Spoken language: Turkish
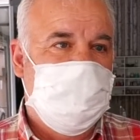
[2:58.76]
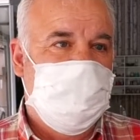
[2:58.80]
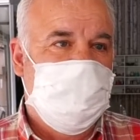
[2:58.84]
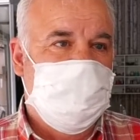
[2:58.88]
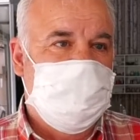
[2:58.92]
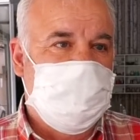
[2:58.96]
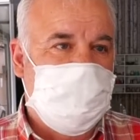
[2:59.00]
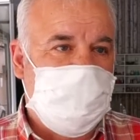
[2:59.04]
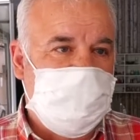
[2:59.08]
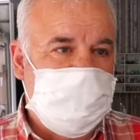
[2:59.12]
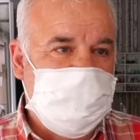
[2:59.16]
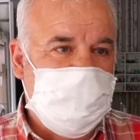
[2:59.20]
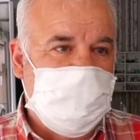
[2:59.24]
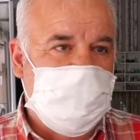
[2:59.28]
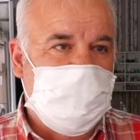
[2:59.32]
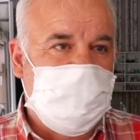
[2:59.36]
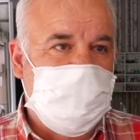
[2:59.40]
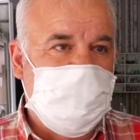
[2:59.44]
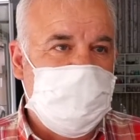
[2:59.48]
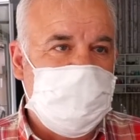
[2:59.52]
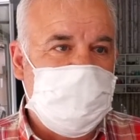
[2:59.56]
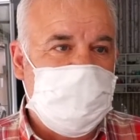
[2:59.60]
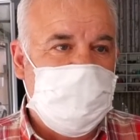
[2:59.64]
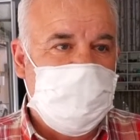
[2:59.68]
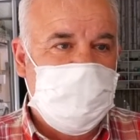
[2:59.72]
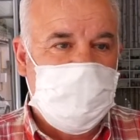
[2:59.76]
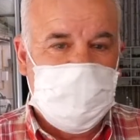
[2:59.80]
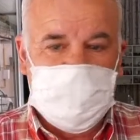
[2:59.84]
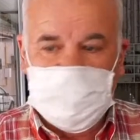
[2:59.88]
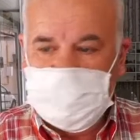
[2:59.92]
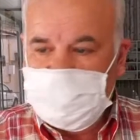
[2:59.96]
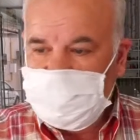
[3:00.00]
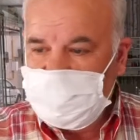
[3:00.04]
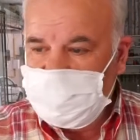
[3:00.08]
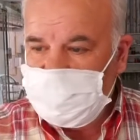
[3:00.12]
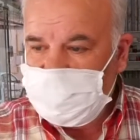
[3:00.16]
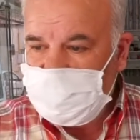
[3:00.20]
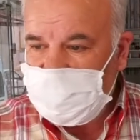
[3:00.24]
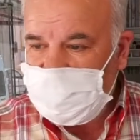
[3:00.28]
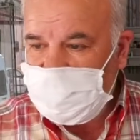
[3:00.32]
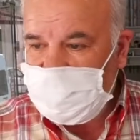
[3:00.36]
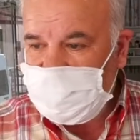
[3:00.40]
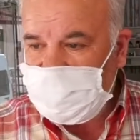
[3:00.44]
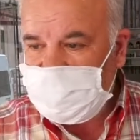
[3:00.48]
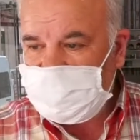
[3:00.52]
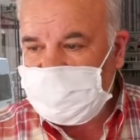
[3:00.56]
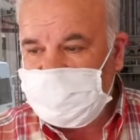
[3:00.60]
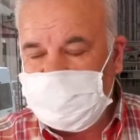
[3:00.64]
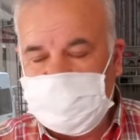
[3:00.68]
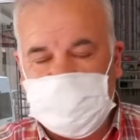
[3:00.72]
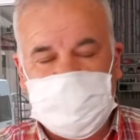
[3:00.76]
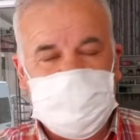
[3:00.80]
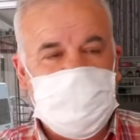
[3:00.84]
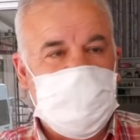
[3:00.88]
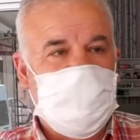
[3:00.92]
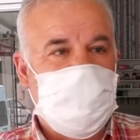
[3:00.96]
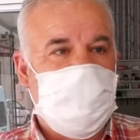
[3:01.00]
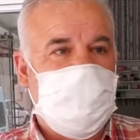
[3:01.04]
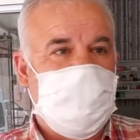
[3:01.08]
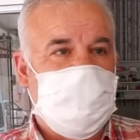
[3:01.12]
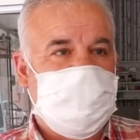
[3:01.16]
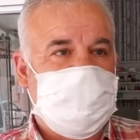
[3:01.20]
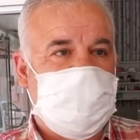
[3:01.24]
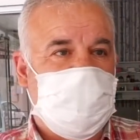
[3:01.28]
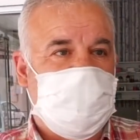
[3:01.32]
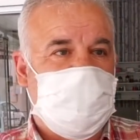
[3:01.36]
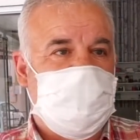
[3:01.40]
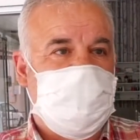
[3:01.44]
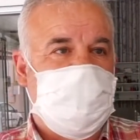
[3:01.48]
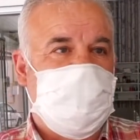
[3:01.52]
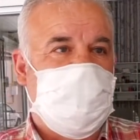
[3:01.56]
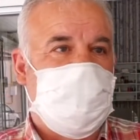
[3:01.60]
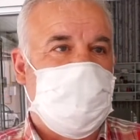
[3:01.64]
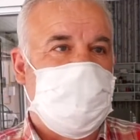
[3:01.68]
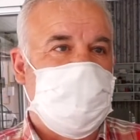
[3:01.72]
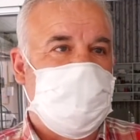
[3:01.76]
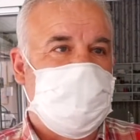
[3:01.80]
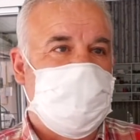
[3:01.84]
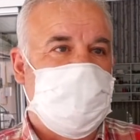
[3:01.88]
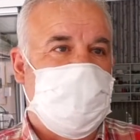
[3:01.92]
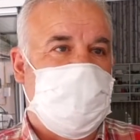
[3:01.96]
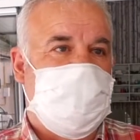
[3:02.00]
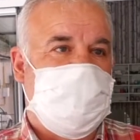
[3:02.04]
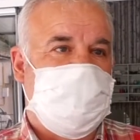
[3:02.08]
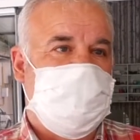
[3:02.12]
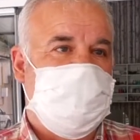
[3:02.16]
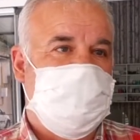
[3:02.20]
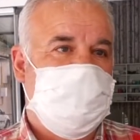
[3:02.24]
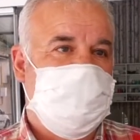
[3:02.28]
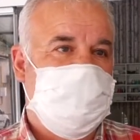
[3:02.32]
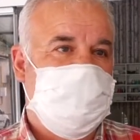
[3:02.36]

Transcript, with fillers: O zaman ne olur? Düzen en azından bir ortalama olur yani.